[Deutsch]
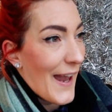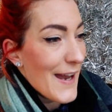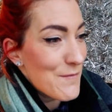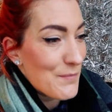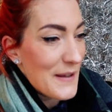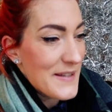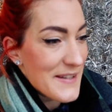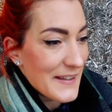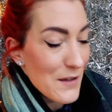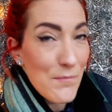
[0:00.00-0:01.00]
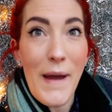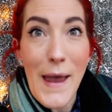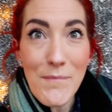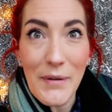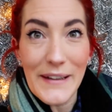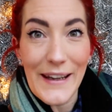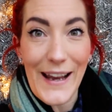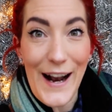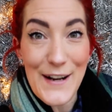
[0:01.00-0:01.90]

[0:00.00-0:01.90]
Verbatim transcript: ein bisschen Pepper Day.